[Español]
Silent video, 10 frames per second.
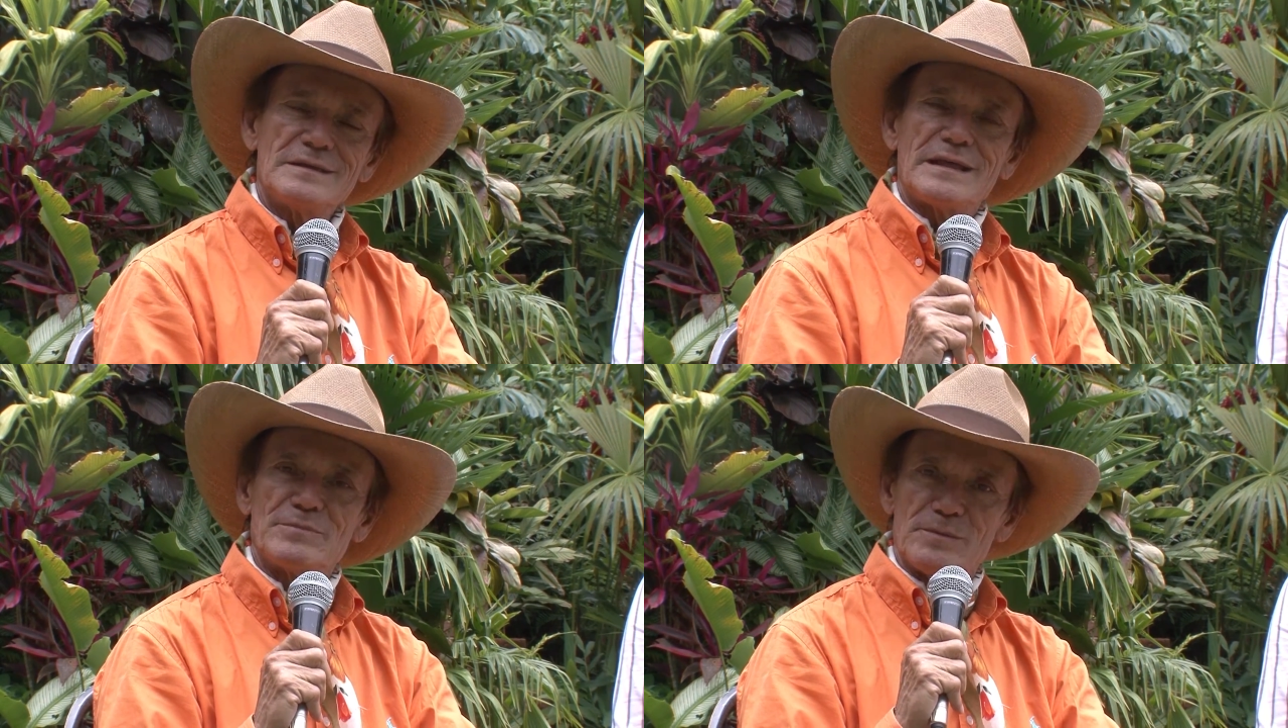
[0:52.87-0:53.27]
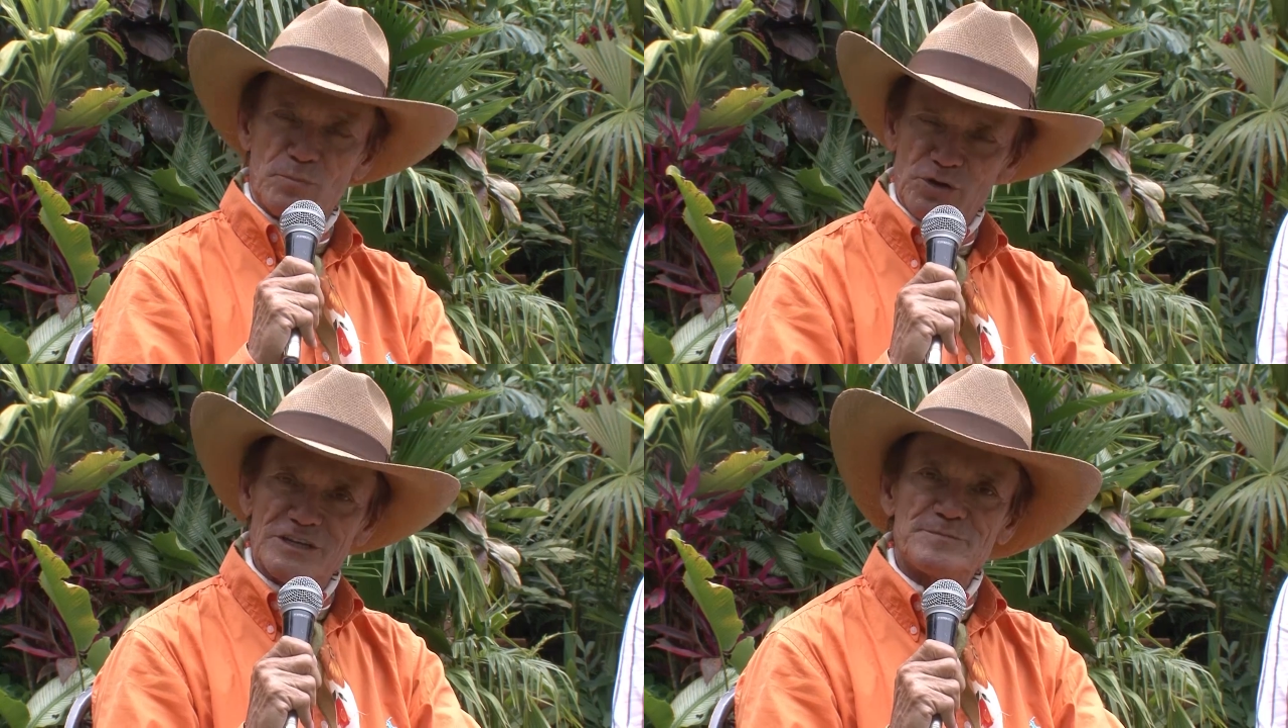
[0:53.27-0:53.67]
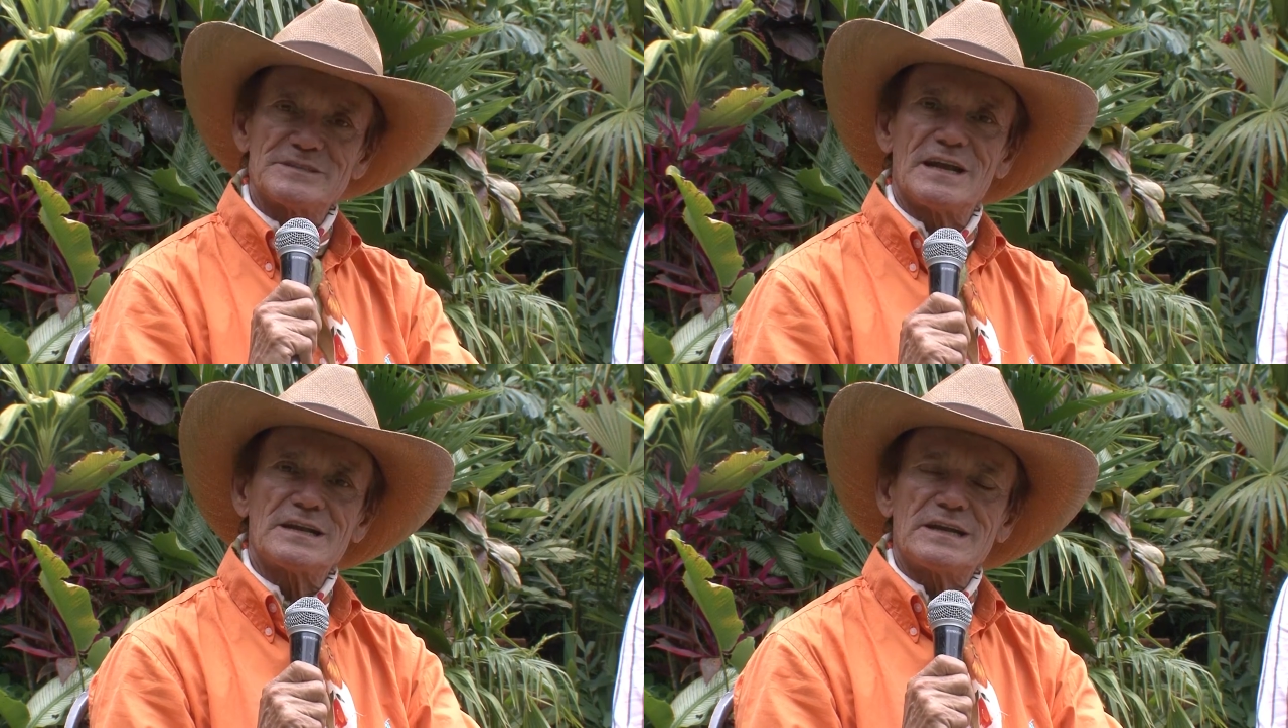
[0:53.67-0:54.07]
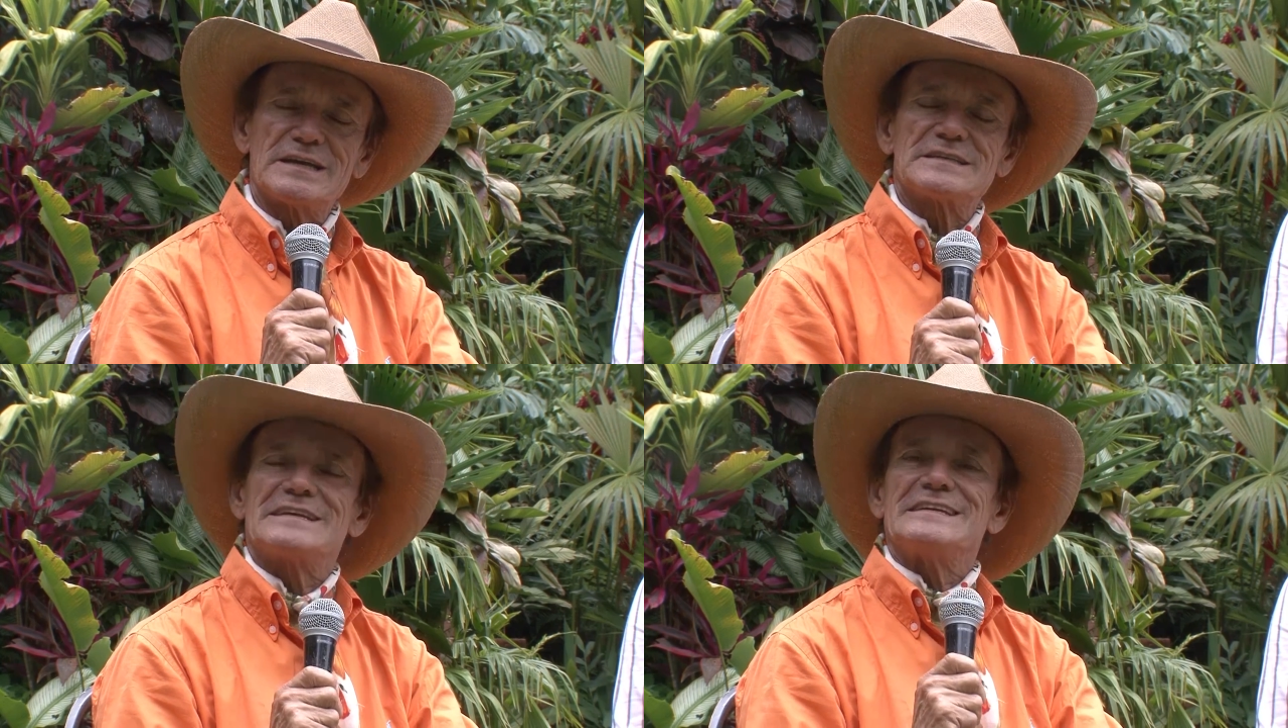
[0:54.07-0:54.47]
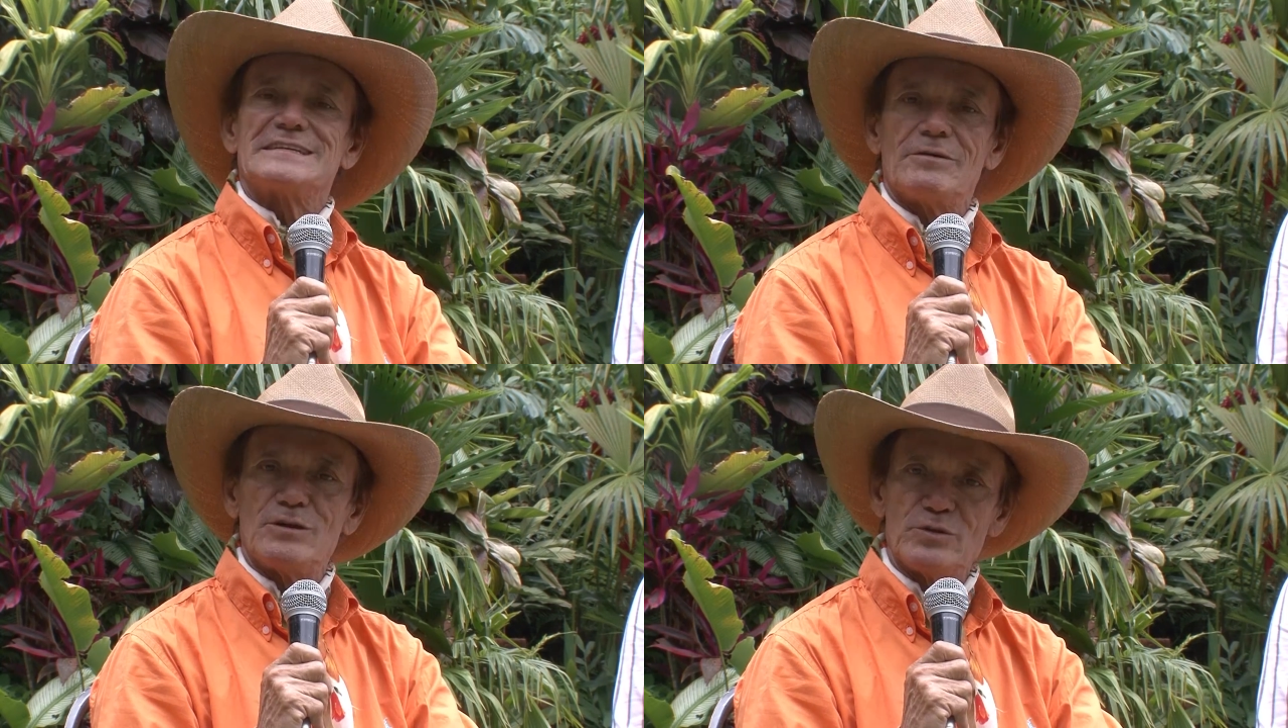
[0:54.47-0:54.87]
también muy especial que es
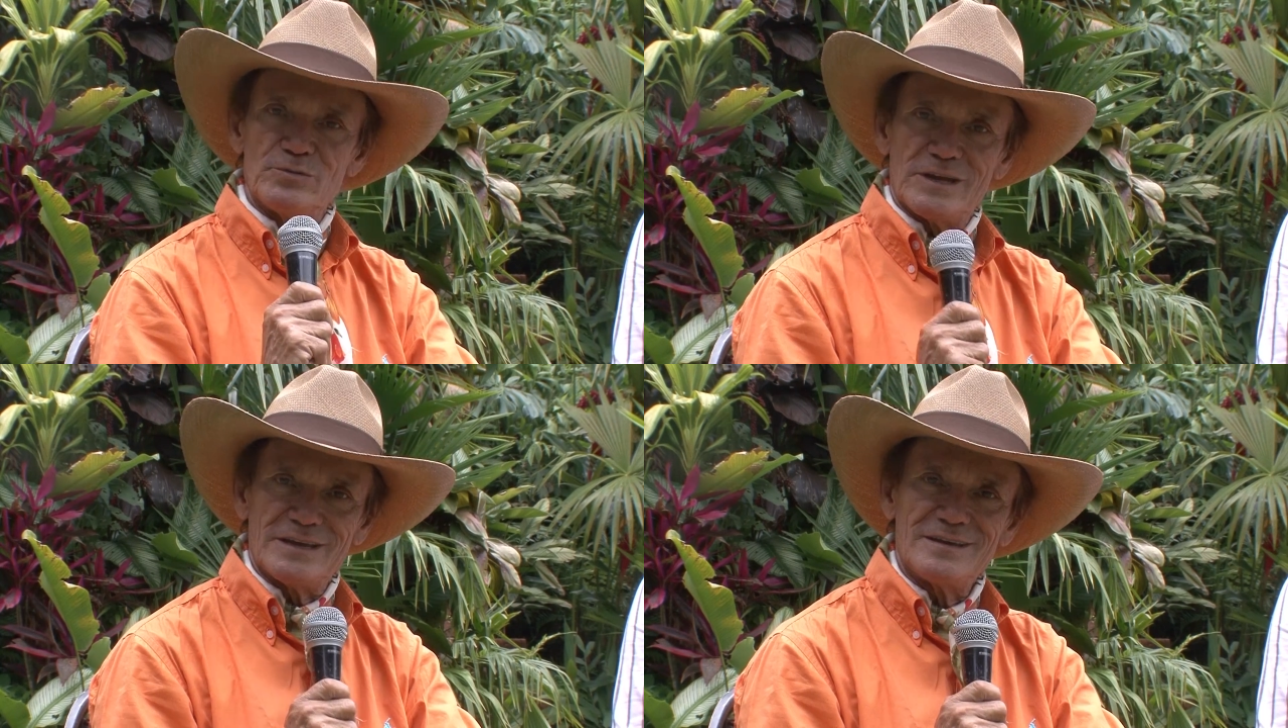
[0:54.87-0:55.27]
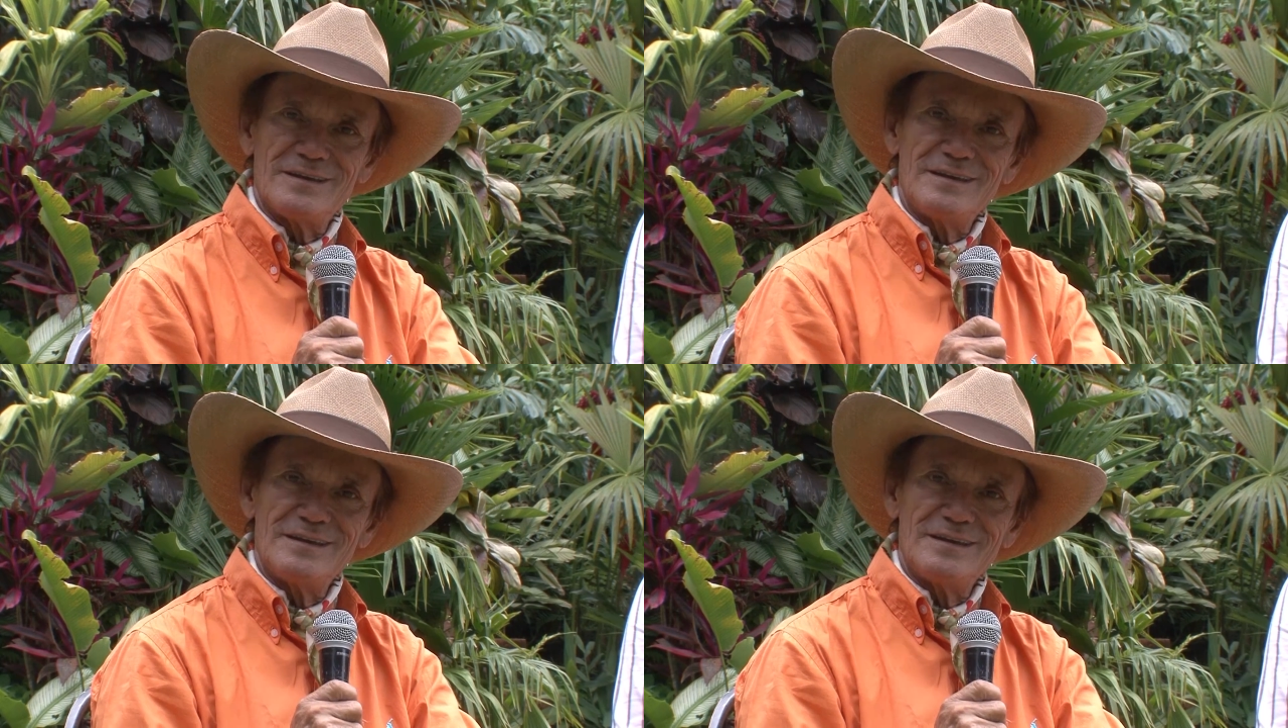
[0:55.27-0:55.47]
Isabel Uribe.